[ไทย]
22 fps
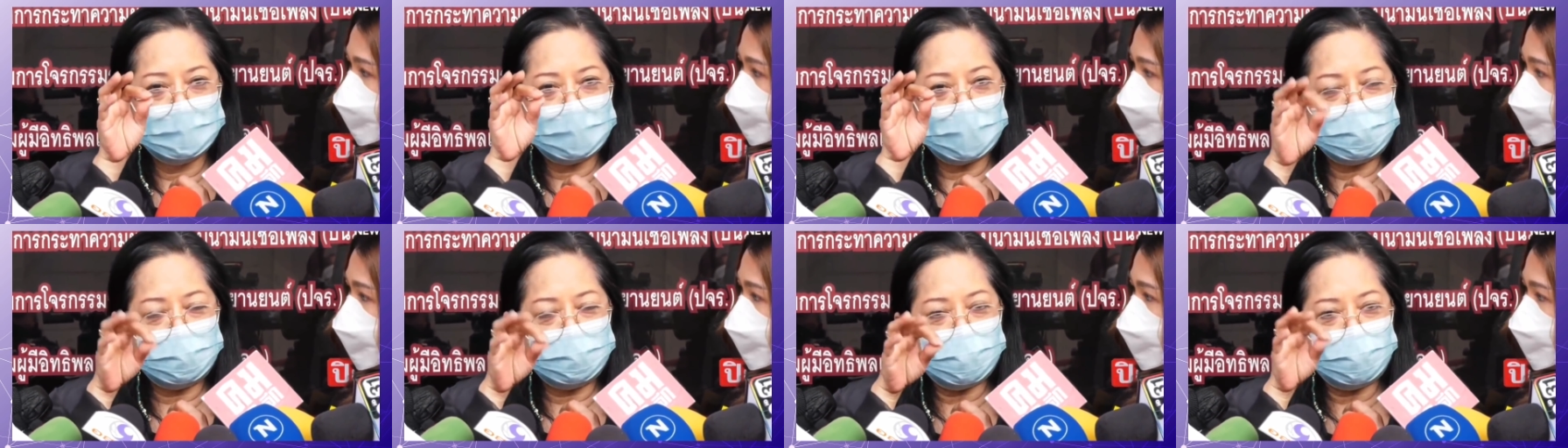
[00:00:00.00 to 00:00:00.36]

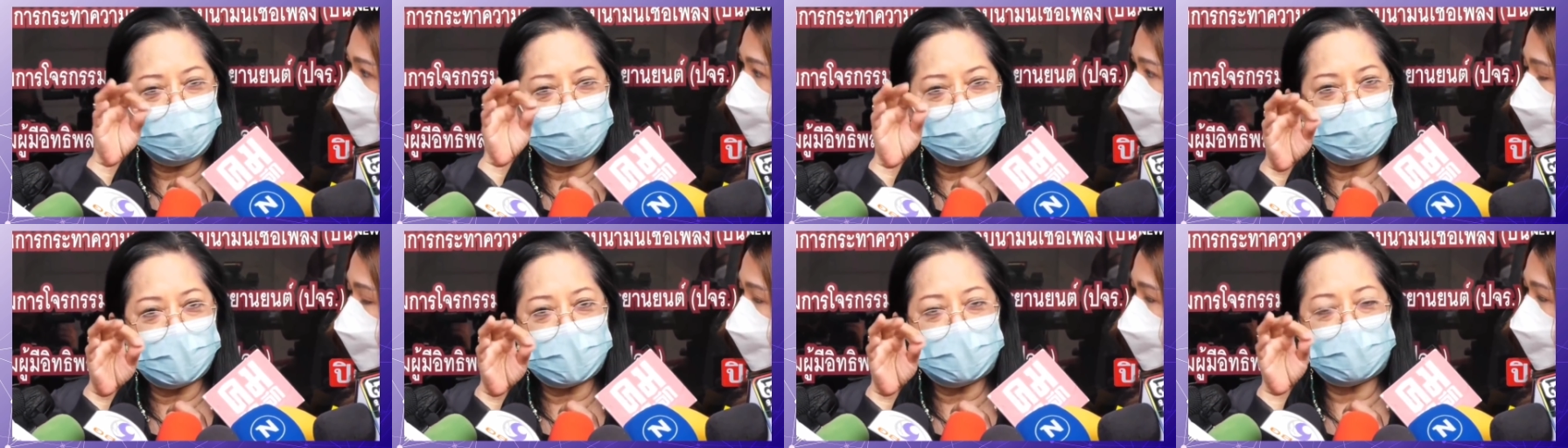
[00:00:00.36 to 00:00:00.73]
ขอโทษ
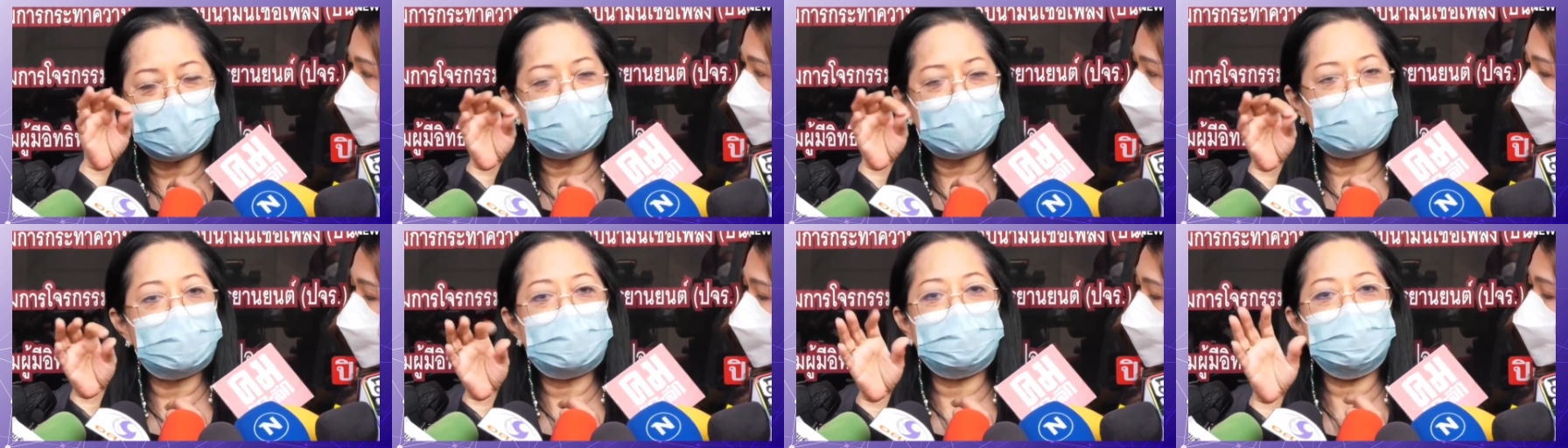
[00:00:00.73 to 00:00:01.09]
คุณแม่
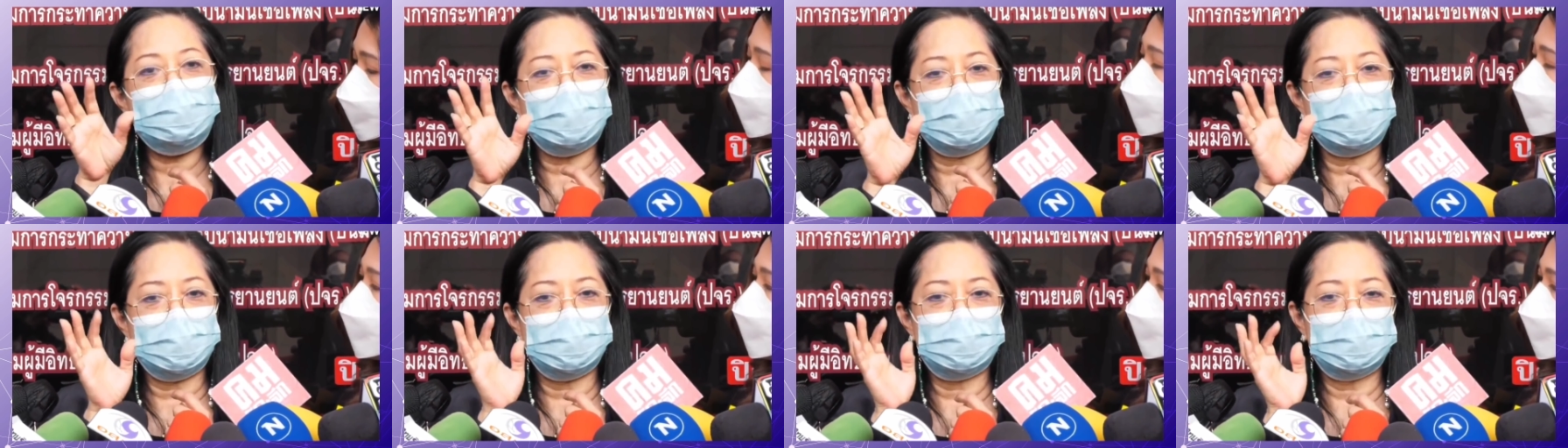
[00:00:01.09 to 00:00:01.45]
แค่นี้
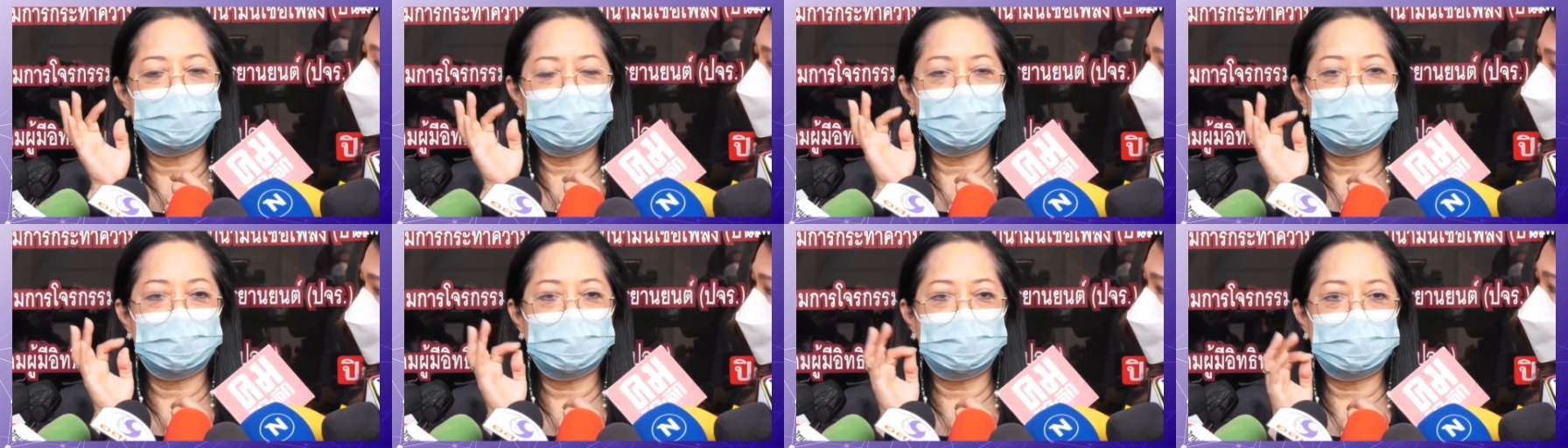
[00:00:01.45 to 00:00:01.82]
จบ
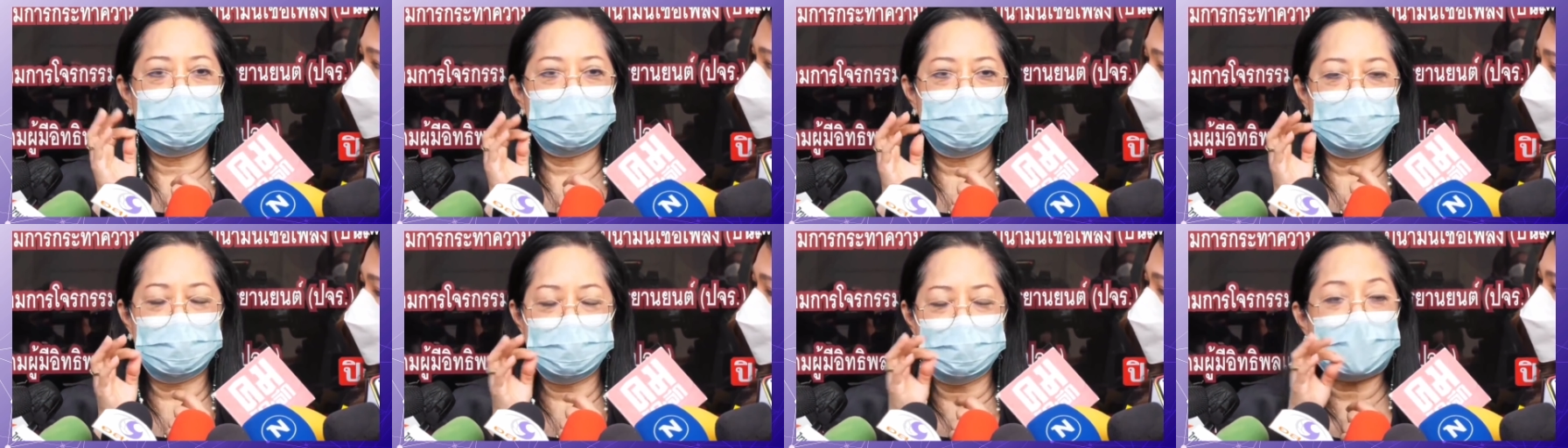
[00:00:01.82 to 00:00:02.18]

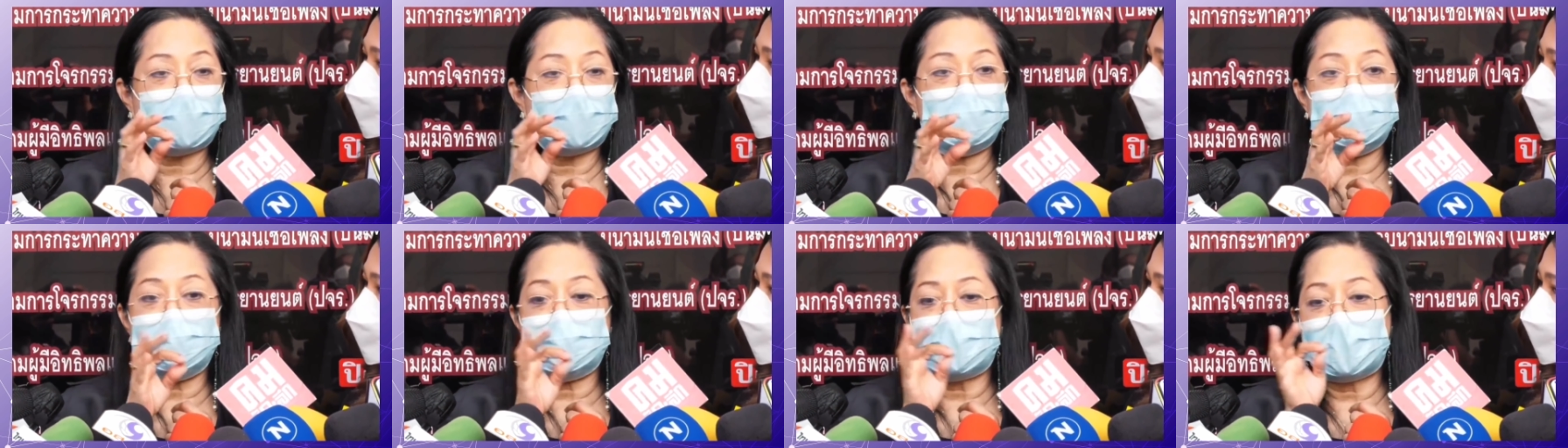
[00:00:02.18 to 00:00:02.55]

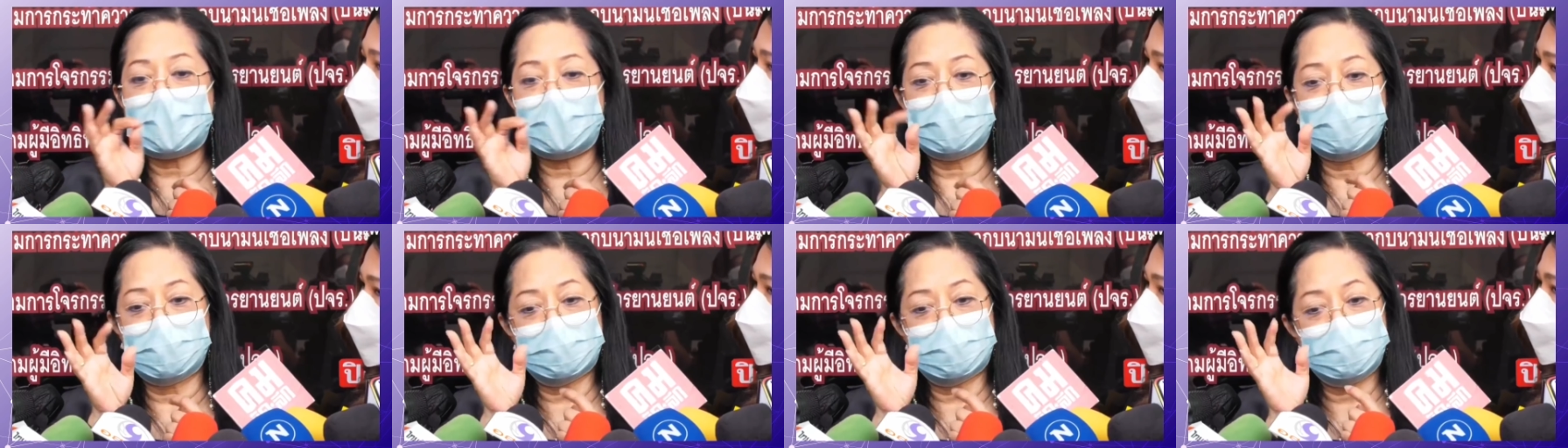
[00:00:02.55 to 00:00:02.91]
แม่ก็จะ
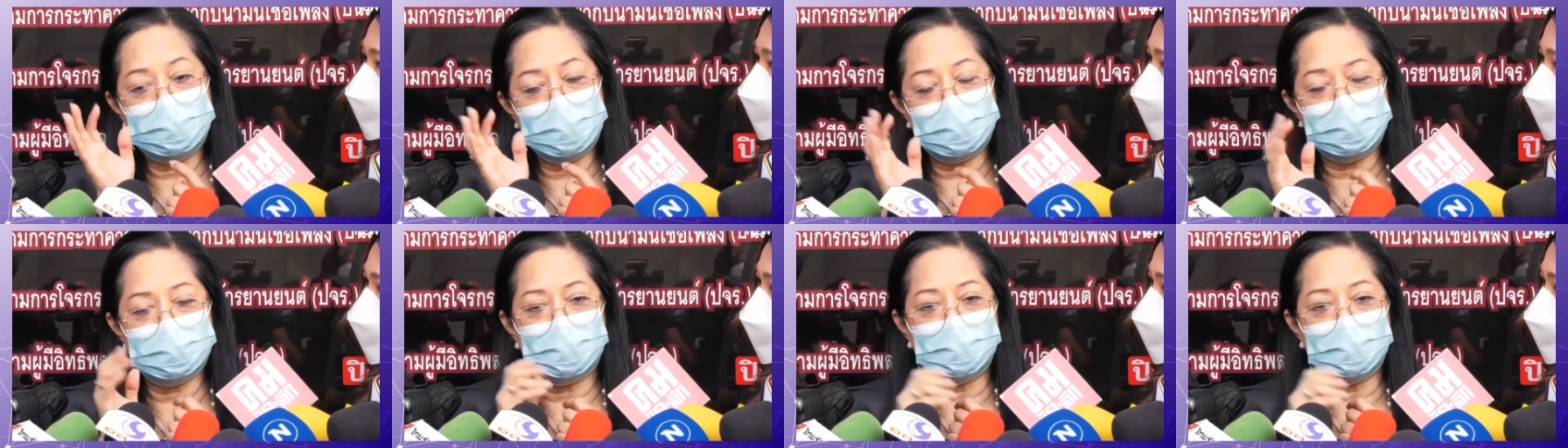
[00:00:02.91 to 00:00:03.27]
อ่านแล้วก็
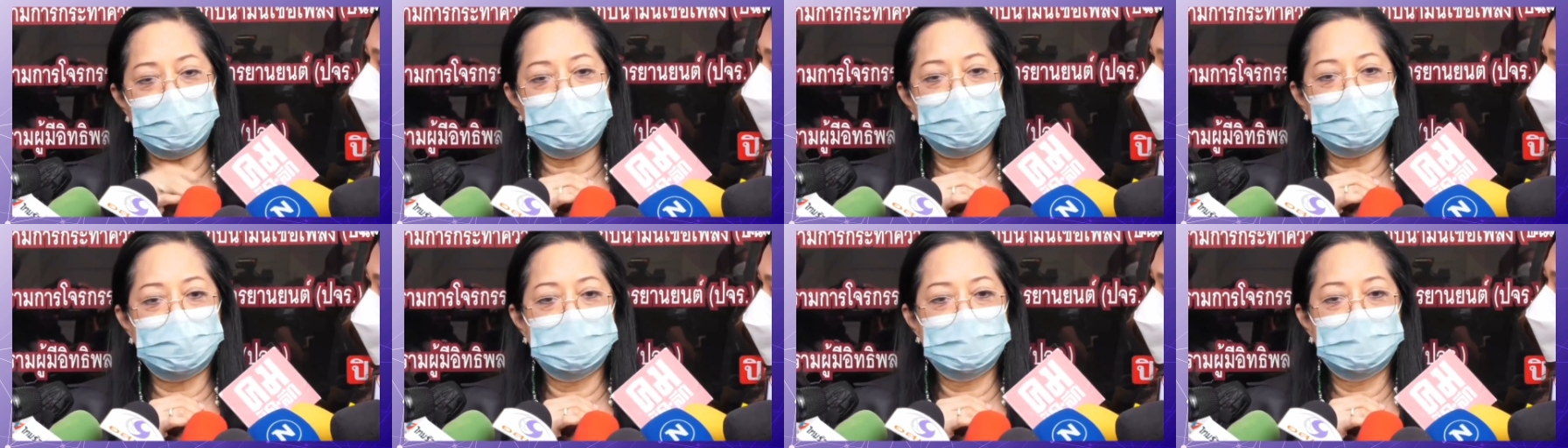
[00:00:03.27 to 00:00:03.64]
จบจบ
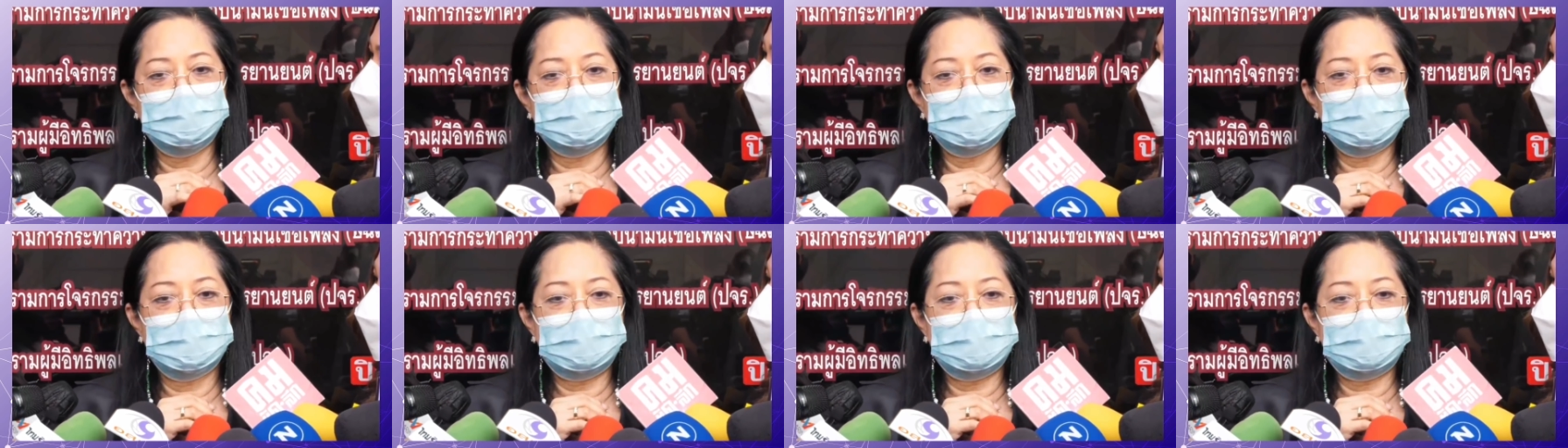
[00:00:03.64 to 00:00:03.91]
ค่ะ